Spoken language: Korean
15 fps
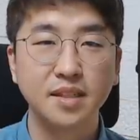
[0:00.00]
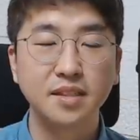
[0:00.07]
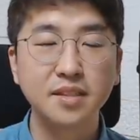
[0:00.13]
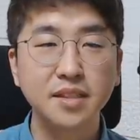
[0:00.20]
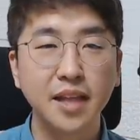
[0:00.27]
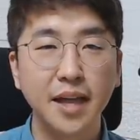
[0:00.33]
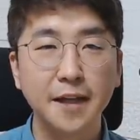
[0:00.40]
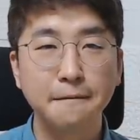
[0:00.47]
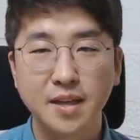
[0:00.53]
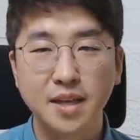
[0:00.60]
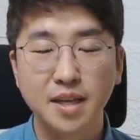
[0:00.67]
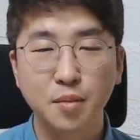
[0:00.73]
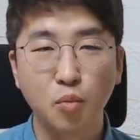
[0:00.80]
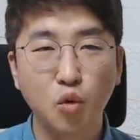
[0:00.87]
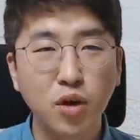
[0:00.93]
근데
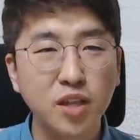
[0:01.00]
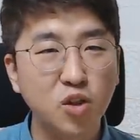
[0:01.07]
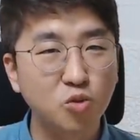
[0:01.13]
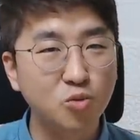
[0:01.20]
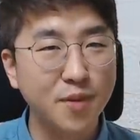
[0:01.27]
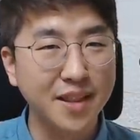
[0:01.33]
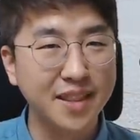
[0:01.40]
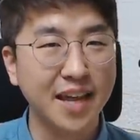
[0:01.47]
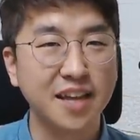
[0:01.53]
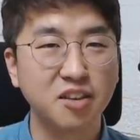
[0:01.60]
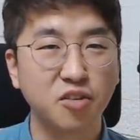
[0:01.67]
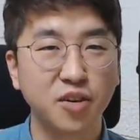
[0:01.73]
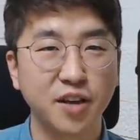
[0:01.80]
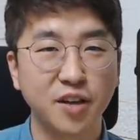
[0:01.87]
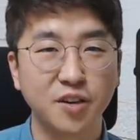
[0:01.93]
목이 너무 많다
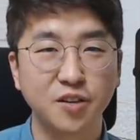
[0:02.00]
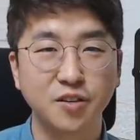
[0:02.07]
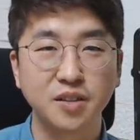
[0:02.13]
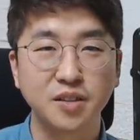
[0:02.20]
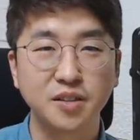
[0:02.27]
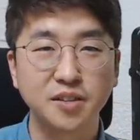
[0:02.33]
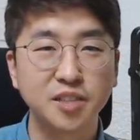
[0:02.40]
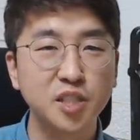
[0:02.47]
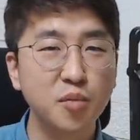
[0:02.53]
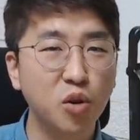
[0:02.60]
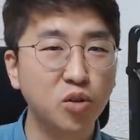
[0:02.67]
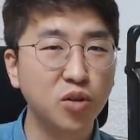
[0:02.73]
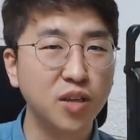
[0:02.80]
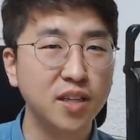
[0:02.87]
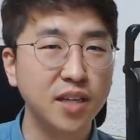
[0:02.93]
이거예요. 그러면
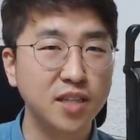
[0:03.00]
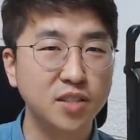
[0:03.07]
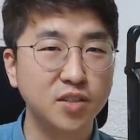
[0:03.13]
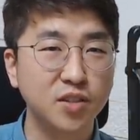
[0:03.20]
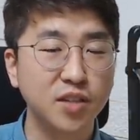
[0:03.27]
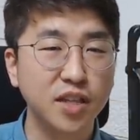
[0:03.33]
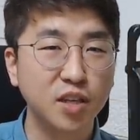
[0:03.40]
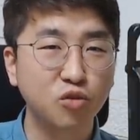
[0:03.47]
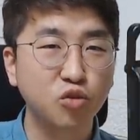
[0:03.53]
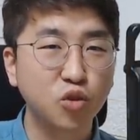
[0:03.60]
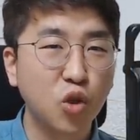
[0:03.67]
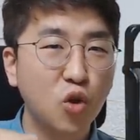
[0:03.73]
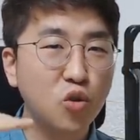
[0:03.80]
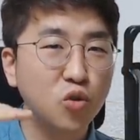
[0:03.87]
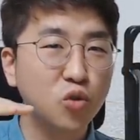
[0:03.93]
어떻게 되겠어요? 이게 두
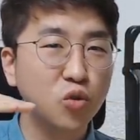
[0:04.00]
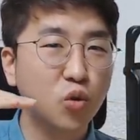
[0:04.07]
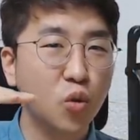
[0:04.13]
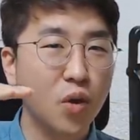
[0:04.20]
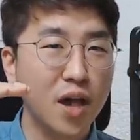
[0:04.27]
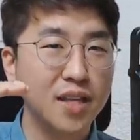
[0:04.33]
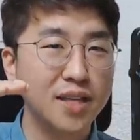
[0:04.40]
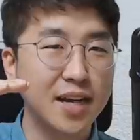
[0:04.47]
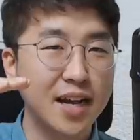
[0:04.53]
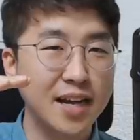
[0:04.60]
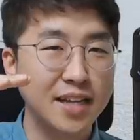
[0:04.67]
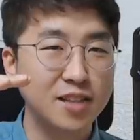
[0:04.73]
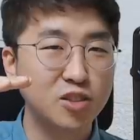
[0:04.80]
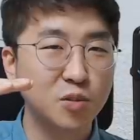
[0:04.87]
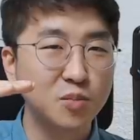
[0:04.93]
톤 토가
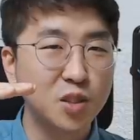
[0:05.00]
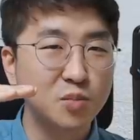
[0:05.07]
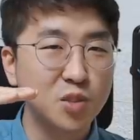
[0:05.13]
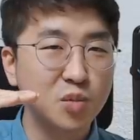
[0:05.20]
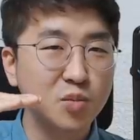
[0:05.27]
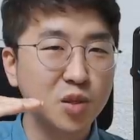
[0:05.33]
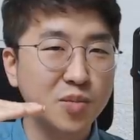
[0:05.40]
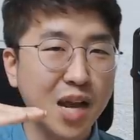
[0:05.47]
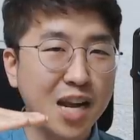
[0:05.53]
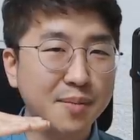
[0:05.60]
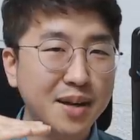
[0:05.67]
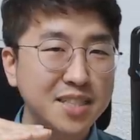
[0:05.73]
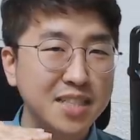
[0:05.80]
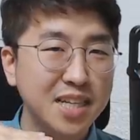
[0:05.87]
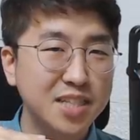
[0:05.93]
아니라 점점 점점
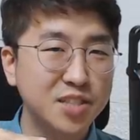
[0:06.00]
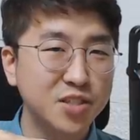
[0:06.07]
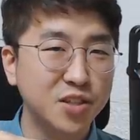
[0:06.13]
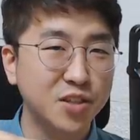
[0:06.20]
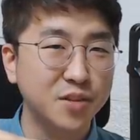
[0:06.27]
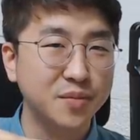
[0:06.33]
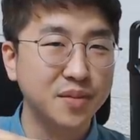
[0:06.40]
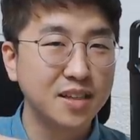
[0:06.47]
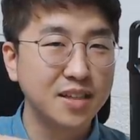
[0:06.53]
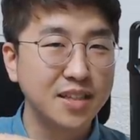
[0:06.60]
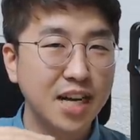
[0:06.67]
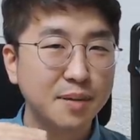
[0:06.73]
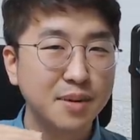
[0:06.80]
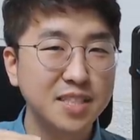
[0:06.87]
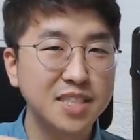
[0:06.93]
얇아지겠죠.
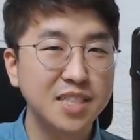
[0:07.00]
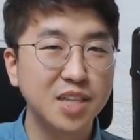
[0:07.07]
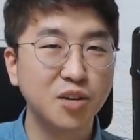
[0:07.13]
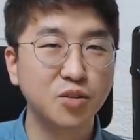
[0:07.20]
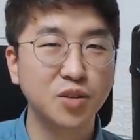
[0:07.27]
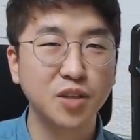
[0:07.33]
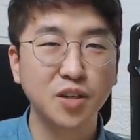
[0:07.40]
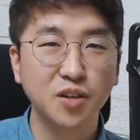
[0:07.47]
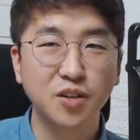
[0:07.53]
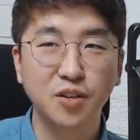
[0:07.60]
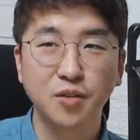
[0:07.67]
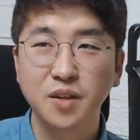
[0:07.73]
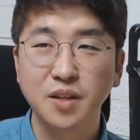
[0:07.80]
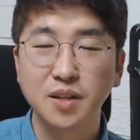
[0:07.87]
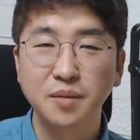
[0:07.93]
얇아지니까
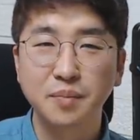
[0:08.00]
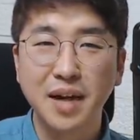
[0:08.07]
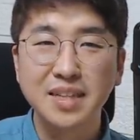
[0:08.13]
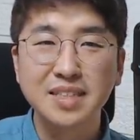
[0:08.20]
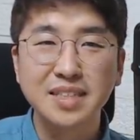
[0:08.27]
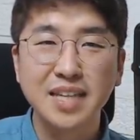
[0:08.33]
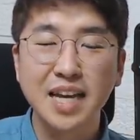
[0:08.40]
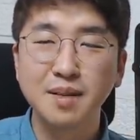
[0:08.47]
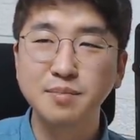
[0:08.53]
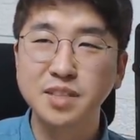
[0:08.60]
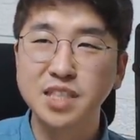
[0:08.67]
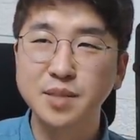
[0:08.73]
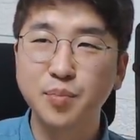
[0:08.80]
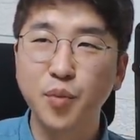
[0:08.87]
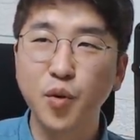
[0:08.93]
어때요? 많은
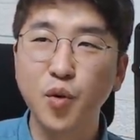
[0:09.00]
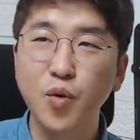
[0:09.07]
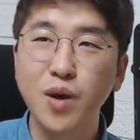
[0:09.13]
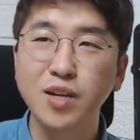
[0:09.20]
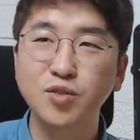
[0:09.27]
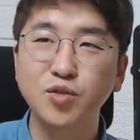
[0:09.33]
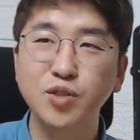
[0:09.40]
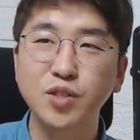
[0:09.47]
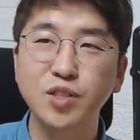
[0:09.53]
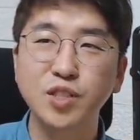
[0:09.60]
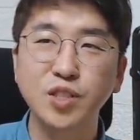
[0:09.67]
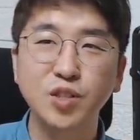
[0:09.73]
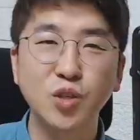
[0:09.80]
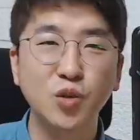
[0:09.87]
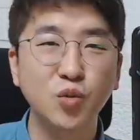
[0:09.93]
사람들을 포용할 수
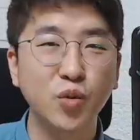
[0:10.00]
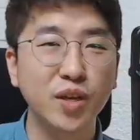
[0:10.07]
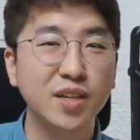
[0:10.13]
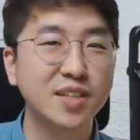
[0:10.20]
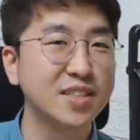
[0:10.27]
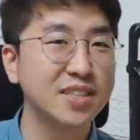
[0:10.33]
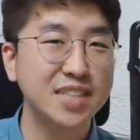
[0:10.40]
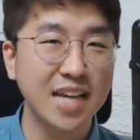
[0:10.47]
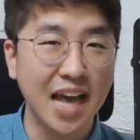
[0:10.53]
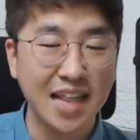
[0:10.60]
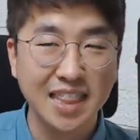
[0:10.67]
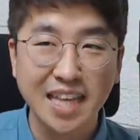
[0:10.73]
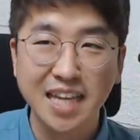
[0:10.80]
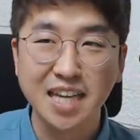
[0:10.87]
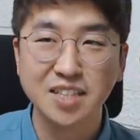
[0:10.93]
있을 정도의 그릇이
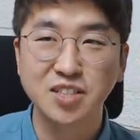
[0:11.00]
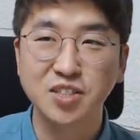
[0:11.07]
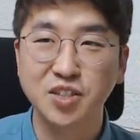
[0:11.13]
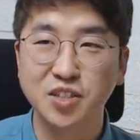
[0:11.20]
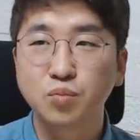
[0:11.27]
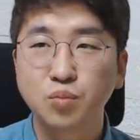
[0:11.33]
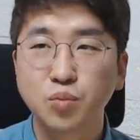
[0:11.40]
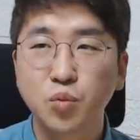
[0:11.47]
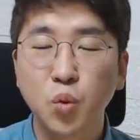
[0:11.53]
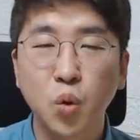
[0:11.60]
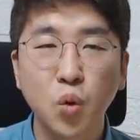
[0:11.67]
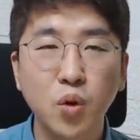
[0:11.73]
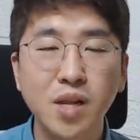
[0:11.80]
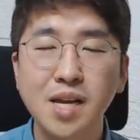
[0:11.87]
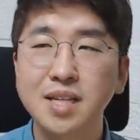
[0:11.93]
안 되겠죠.
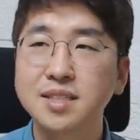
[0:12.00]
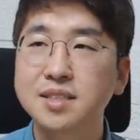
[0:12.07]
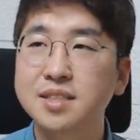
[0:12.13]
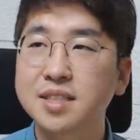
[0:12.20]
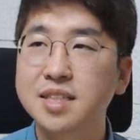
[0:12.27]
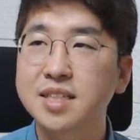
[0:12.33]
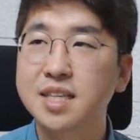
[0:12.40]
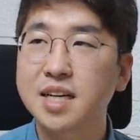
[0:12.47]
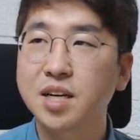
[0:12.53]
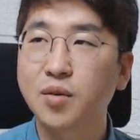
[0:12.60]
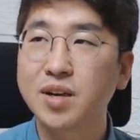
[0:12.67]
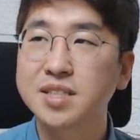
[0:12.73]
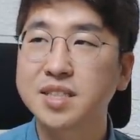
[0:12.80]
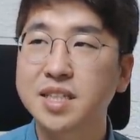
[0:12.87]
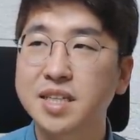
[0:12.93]
토일간은 특히나
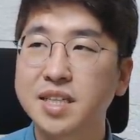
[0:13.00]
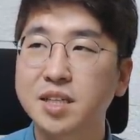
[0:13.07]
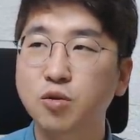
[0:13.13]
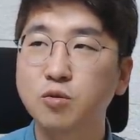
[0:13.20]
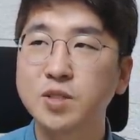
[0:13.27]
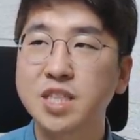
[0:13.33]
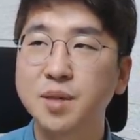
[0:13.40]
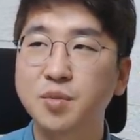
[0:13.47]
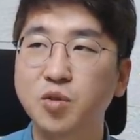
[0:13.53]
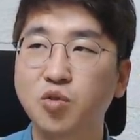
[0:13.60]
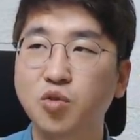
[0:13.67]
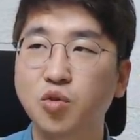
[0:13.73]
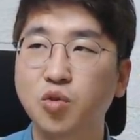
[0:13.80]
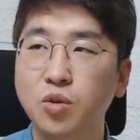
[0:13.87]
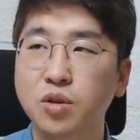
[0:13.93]
관살이
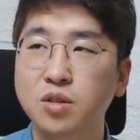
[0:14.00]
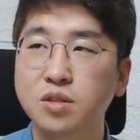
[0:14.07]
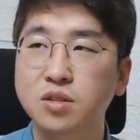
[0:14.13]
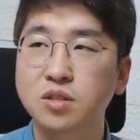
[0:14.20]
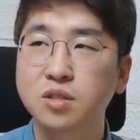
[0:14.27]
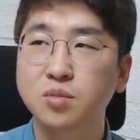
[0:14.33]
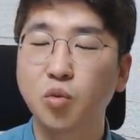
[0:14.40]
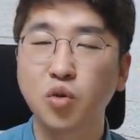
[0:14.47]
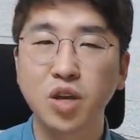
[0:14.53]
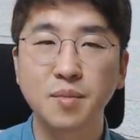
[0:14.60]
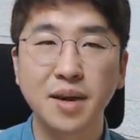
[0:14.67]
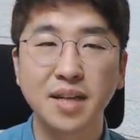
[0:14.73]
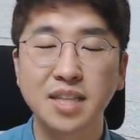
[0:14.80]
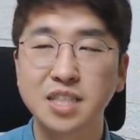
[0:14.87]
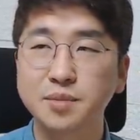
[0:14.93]
혼잡이고 그 목이
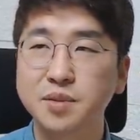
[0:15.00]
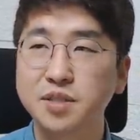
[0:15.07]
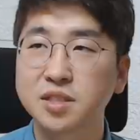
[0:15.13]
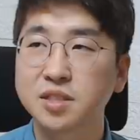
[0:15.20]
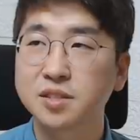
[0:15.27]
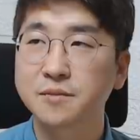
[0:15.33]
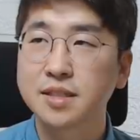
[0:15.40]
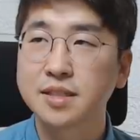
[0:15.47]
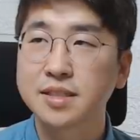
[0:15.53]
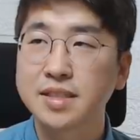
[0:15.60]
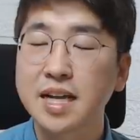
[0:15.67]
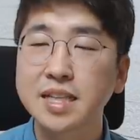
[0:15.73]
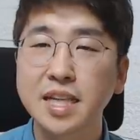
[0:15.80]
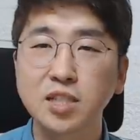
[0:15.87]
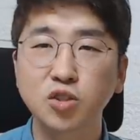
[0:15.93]
많아지면은
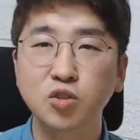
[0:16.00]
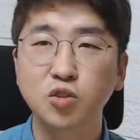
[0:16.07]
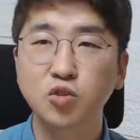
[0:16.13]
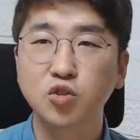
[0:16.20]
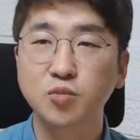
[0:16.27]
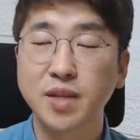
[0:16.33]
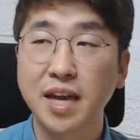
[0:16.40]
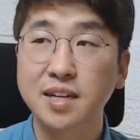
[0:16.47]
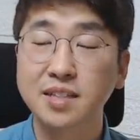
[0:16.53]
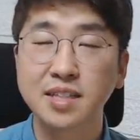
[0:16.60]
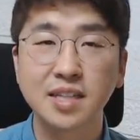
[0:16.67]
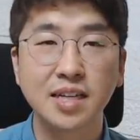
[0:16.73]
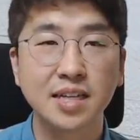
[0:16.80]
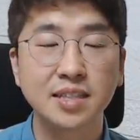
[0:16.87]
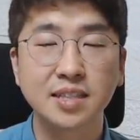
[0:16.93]
상대적으로 좀 다른
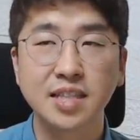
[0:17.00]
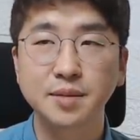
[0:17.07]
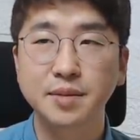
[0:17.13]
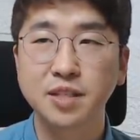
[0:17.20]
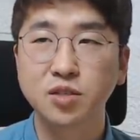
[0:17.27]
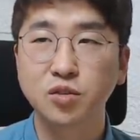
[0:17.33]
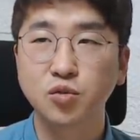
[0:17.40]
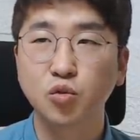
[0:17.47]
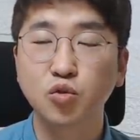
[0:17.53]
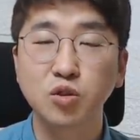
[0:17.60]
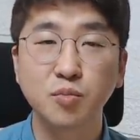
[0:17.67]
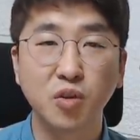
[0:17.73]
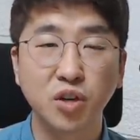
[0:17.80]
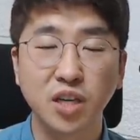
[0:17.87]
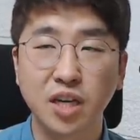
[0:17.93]
일간들에 비해서 욕을
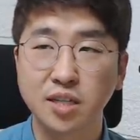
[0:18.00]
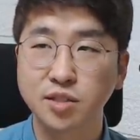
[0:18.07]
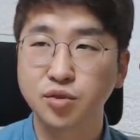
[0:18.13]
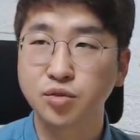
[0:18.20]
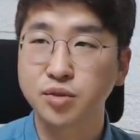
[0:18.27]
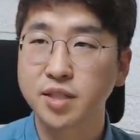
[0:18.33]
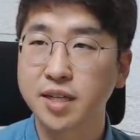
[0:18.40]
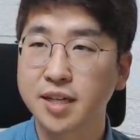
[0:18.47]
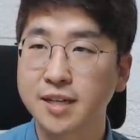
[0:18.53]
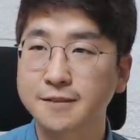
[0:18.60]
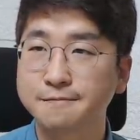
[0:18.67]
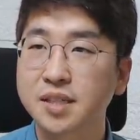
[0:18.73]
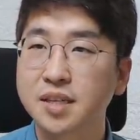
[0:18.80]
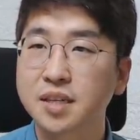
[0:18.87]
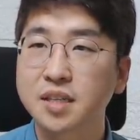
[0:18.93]
먹기가 쉬운데
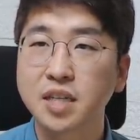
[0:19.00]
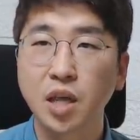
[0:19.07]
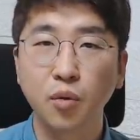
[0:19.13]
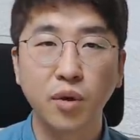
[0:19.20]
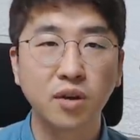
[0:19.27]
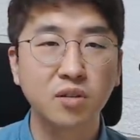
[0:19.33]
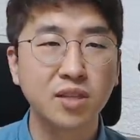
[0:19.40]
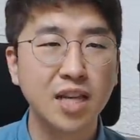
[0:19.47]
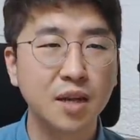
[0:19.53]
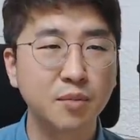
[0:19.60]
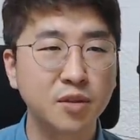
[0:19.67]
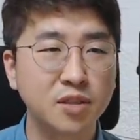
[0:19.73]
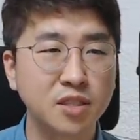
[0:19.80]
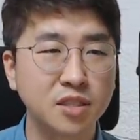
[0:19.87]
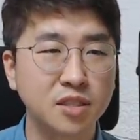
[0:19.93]
그게 왜
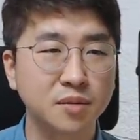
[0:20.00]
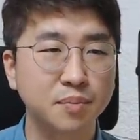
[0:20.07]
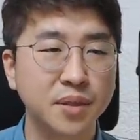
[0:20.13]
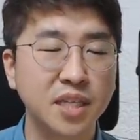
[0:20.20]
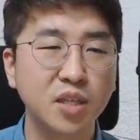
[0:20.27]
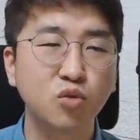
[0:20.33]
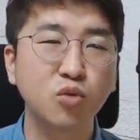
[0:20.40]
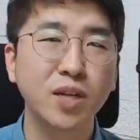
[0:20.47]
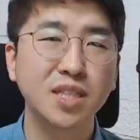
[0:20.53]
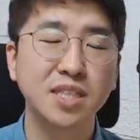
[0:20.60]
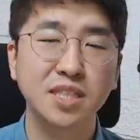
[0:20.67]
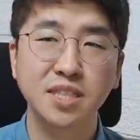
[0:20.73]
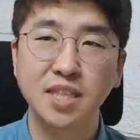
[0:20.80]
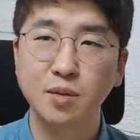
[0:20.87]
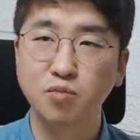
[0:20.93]
그러냐면은
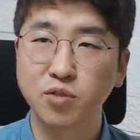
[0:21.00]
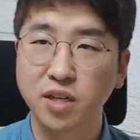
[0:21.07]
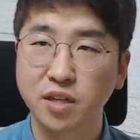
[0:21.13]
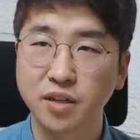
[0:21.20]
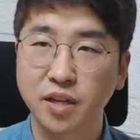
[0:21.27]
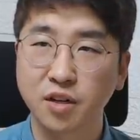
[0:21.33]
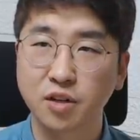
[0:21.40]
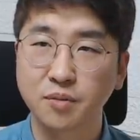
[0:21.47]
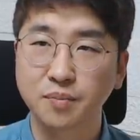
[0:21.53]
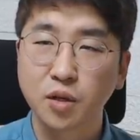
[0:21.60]
비굴해지기 때문에 그래요.